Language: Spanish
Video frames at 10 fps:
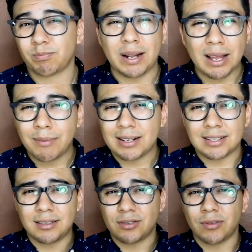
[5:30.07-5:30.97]

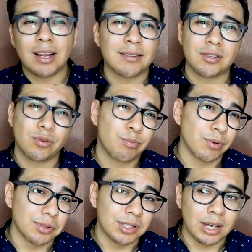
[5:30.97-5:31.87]
Palabras altisonantes de un
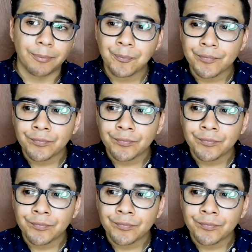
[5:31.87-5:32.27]
policía.